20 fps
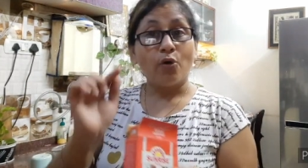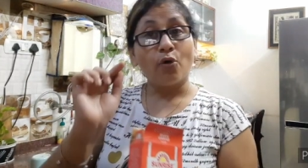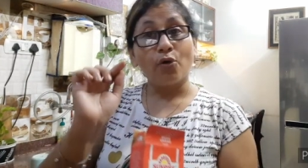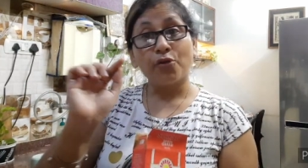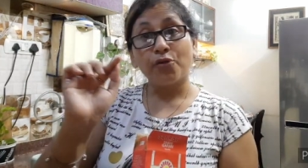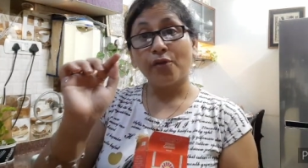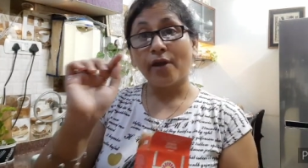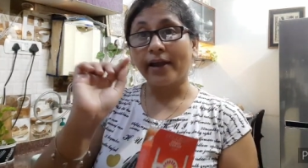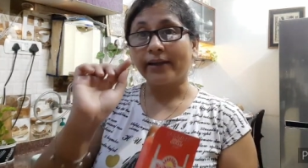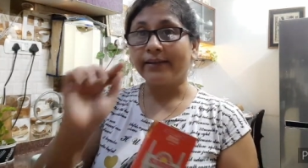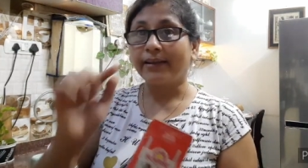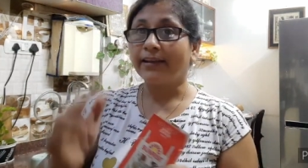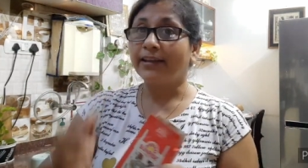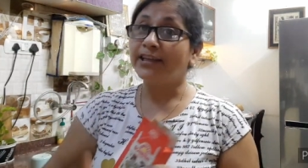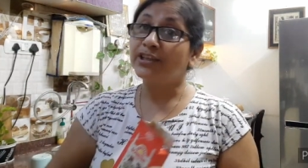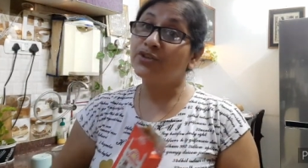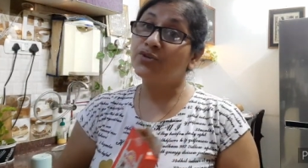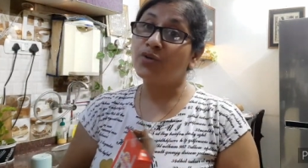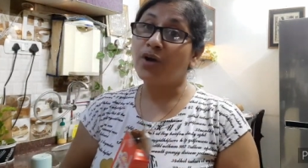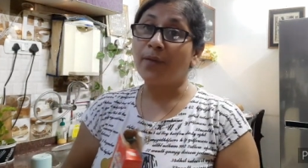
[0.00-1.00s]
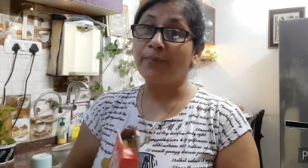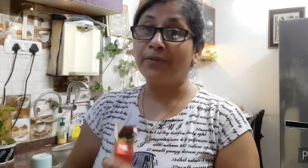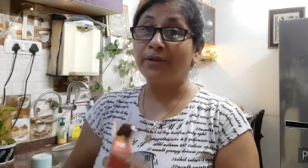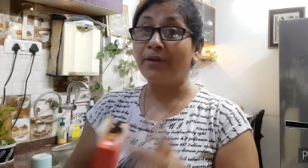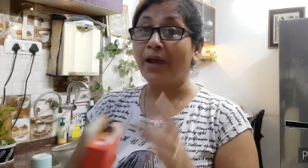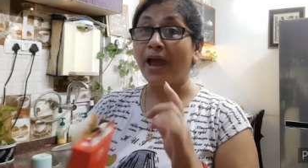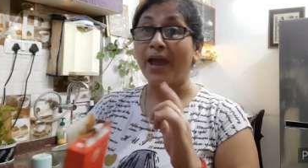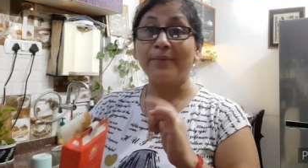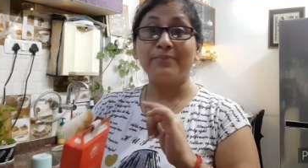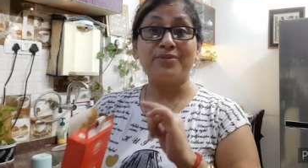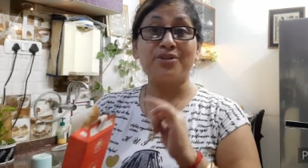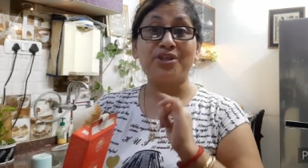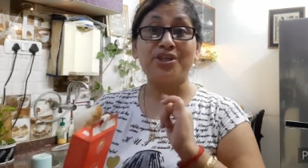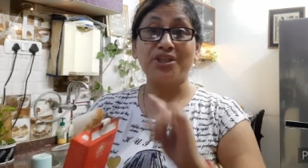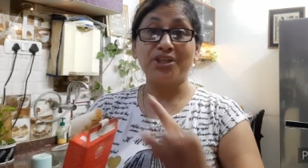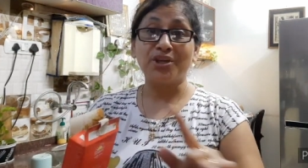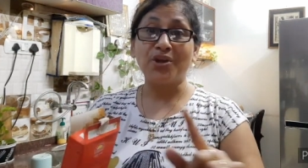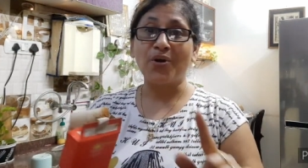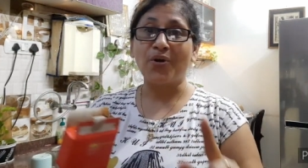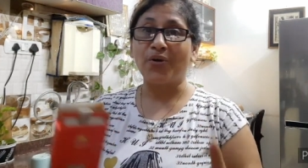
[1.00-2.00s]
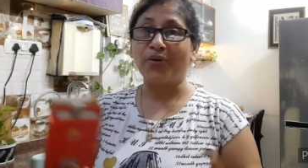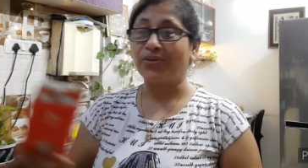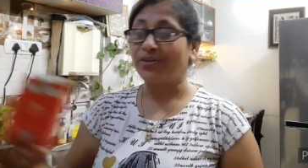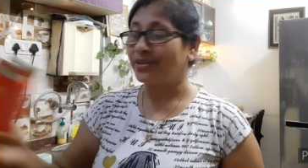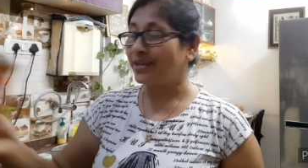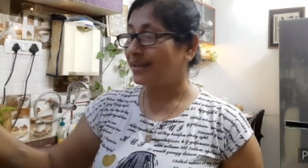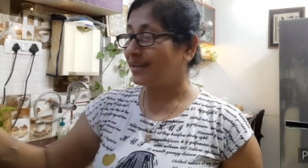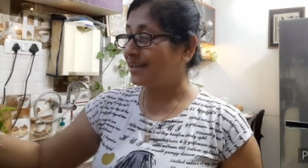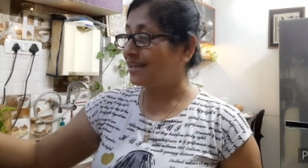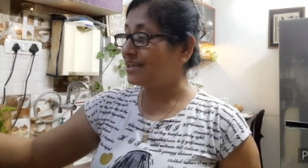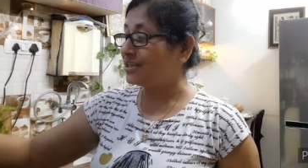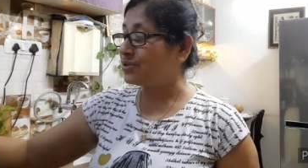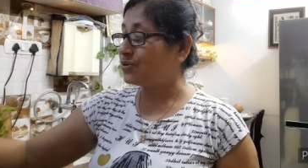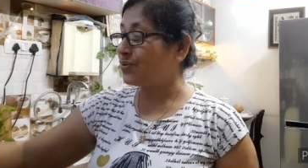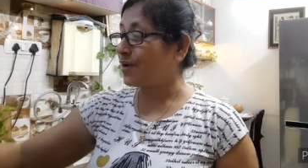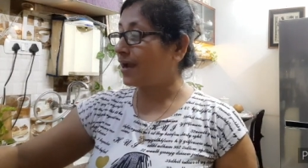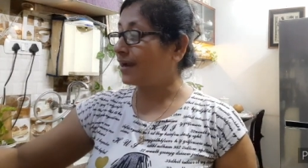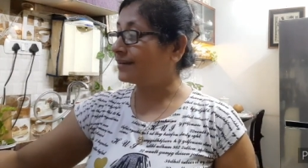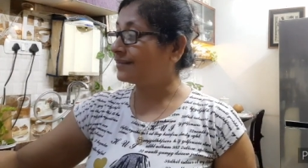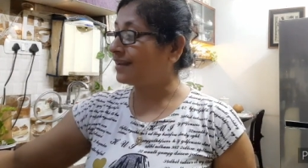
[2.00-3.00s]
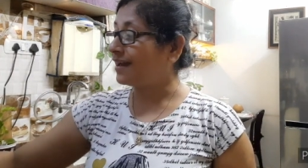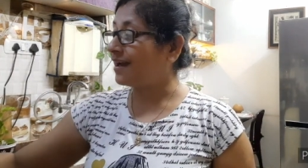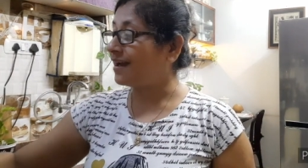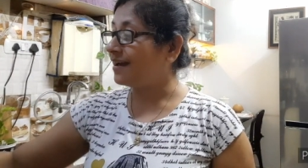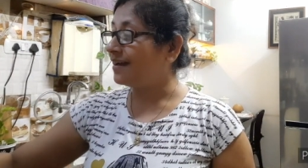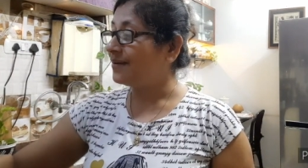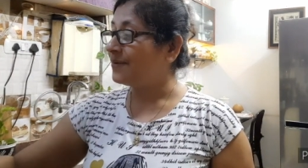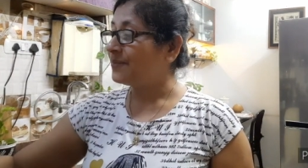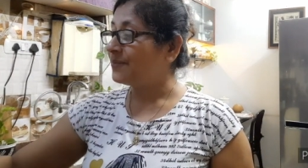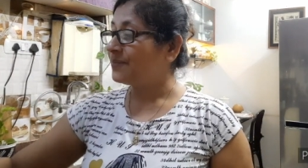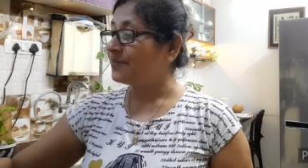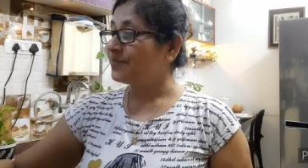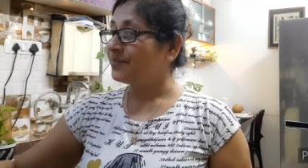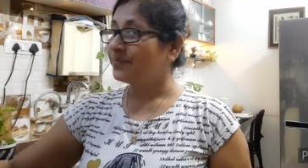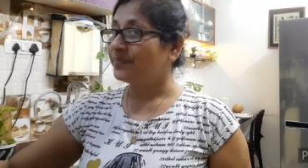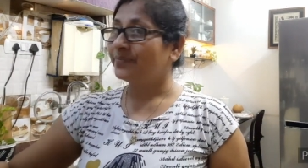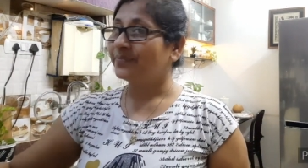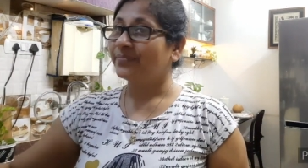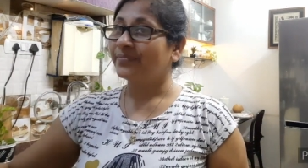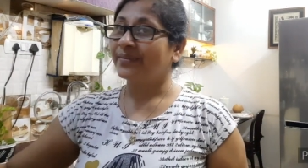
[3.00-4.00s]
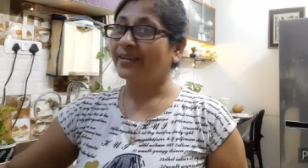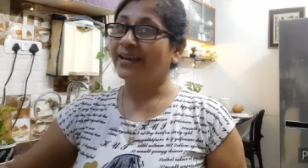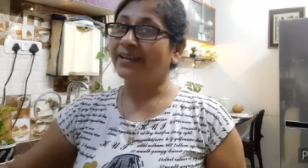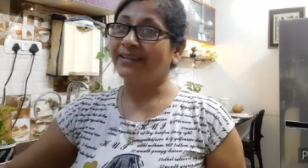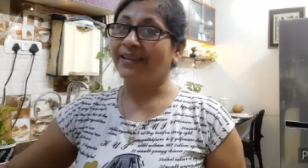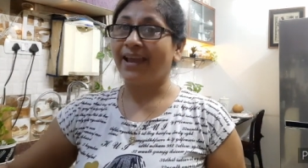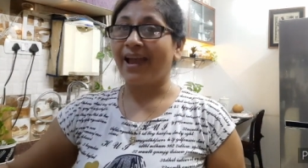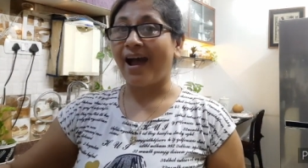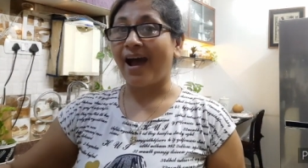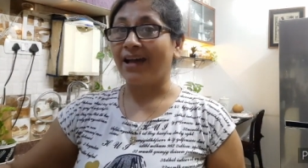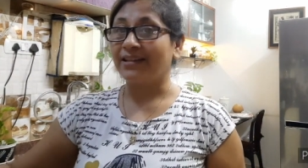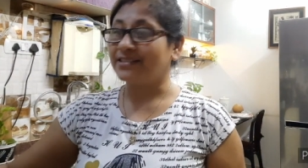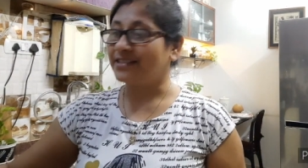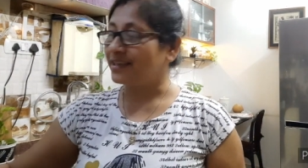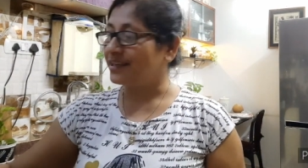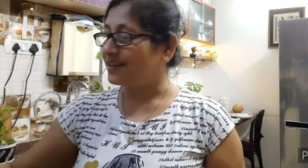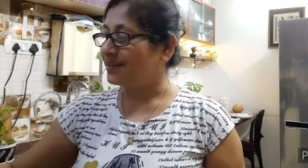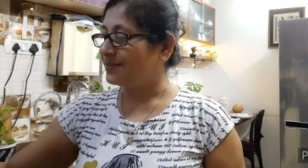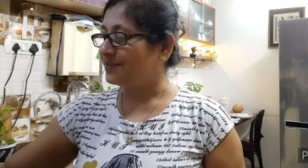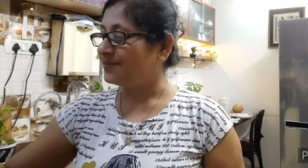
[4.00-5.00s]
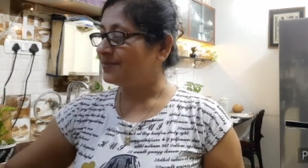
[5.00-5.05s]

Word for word: অন্য একটা কিছু আমি আই এম শিওর যে কিছু একটা এতে আছে